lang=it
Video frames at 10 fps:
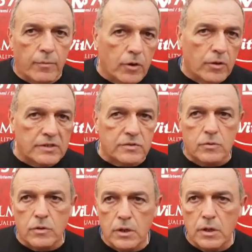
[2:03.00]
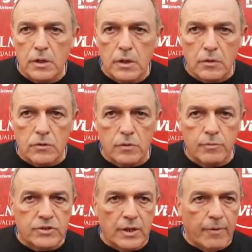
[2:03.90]
però adesso non
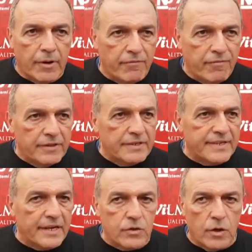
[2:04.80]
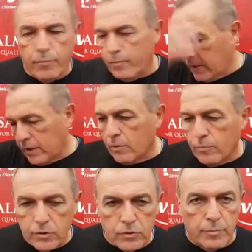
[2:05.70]
cominciamo a enfatizzare troppo perché come ho
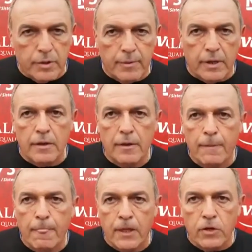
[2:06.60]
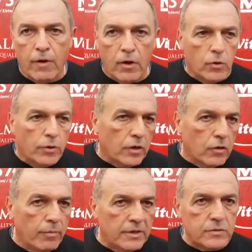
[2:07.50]
detto prima, io vado nel
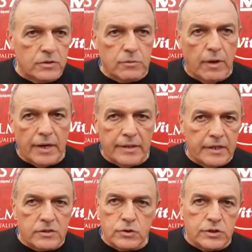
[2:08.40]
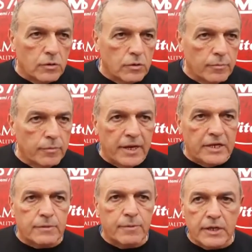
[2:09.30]
complesso della squadra, andare sui singoli non mi
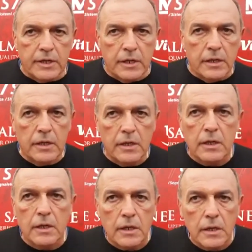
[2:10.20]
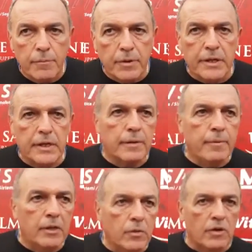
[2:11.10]
piace perché, perché
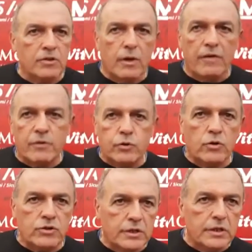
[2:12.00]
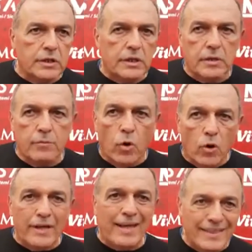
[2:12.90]
ripeto, la squadra ha fatto cose
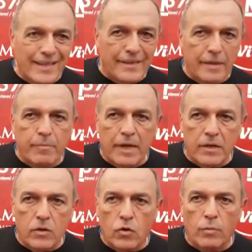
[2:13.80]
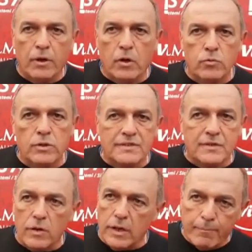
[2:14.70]
buone, è andata meglio come
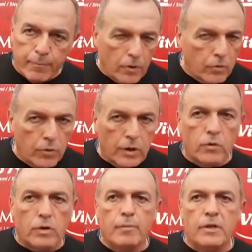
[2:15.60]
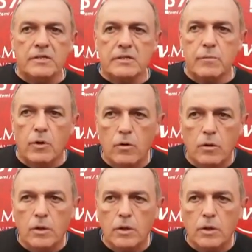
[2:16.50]
condizione, però non ancora benissimo